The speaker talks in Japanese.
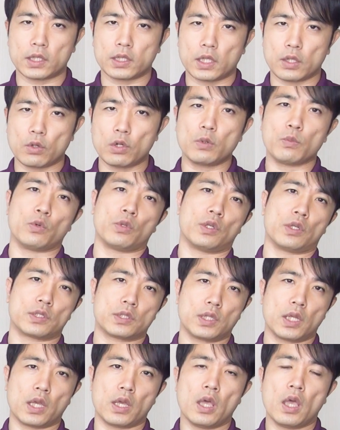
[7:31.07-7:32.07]
よりもです
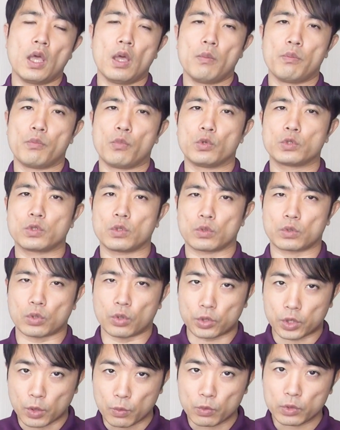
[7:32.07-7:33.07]
ね、もうその
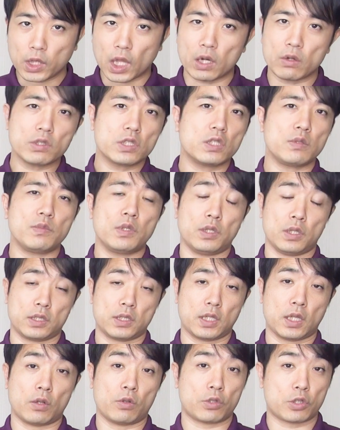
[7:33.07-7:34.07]
とても楽しみにし
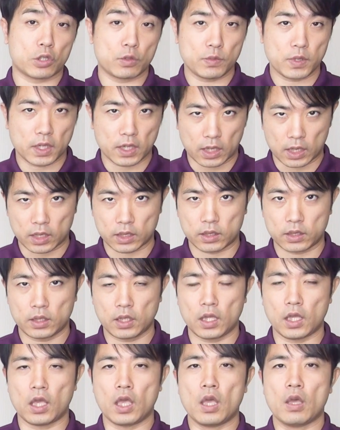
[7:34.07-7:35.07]
ている趣味があっ
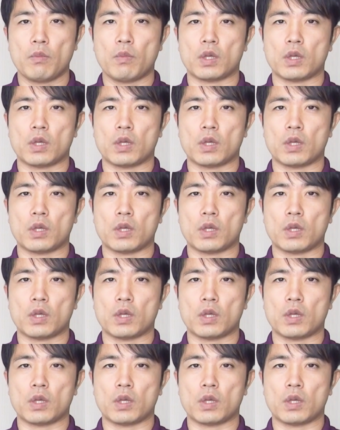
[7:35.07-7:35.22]
て、